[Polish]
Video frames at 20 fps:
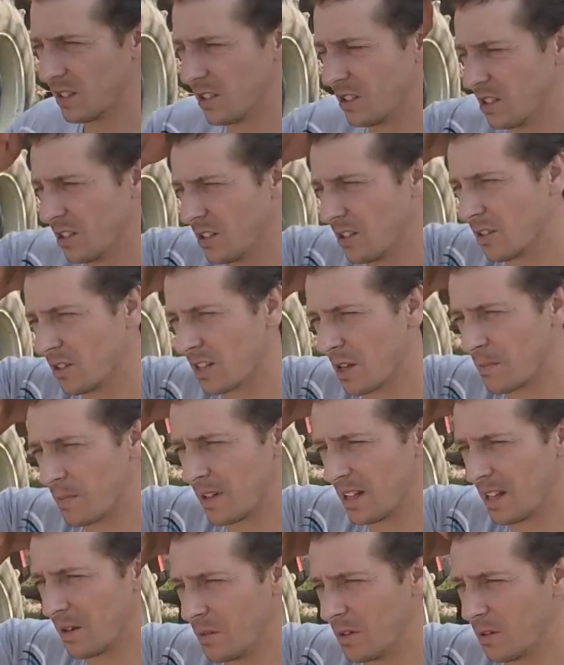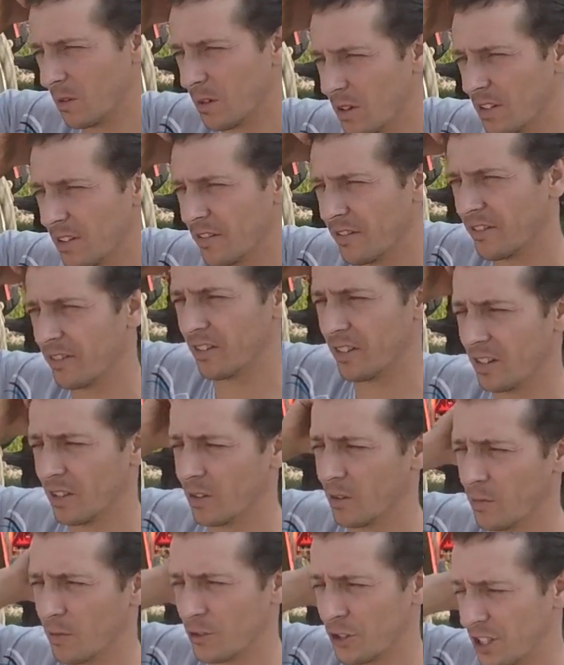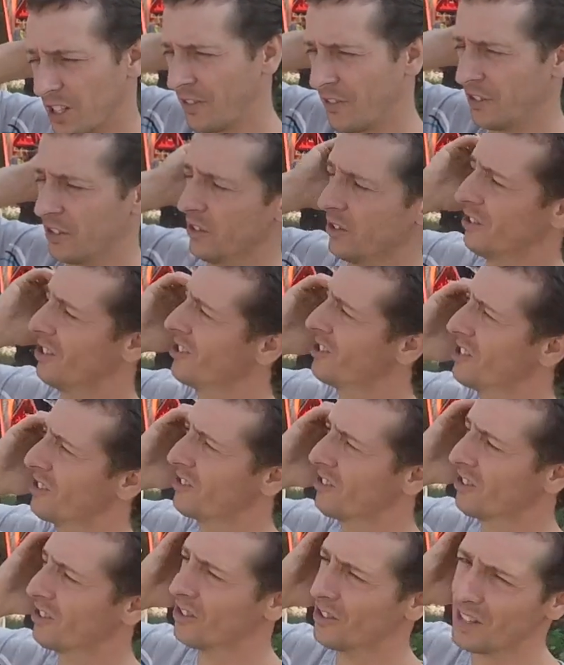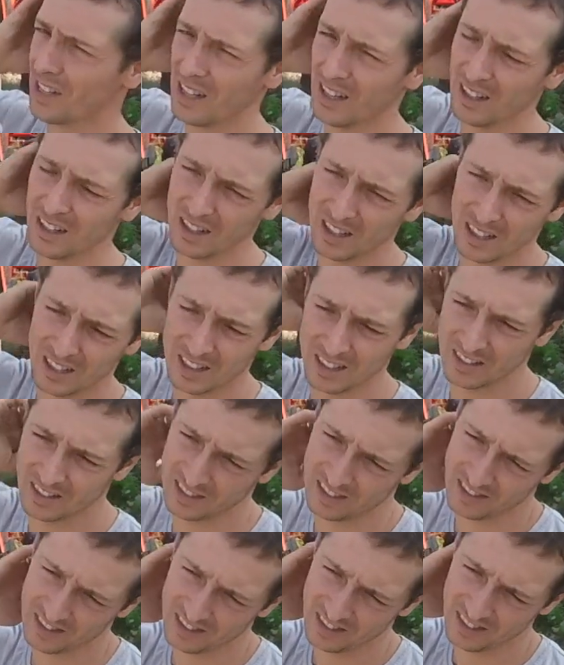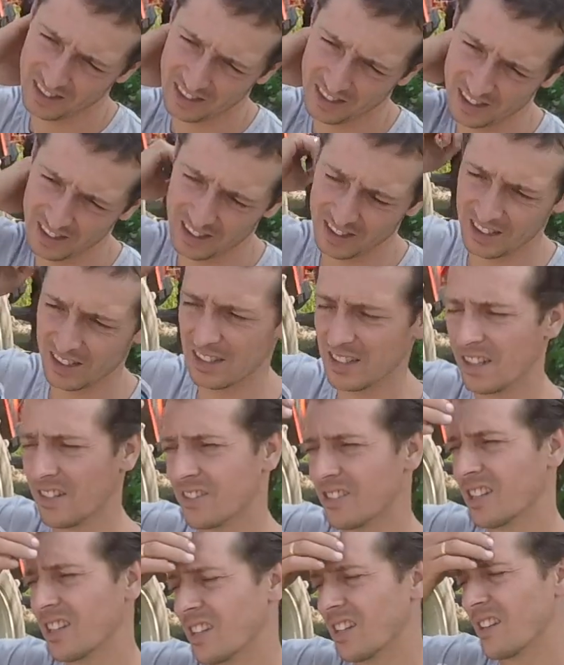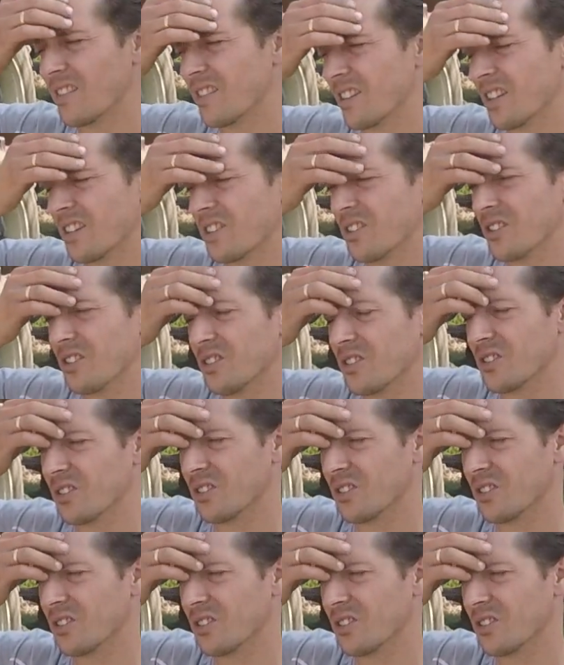Jeżeli zapeleni, no, muszę trafić do naszego grona i, i zawsze, zawsze ktoś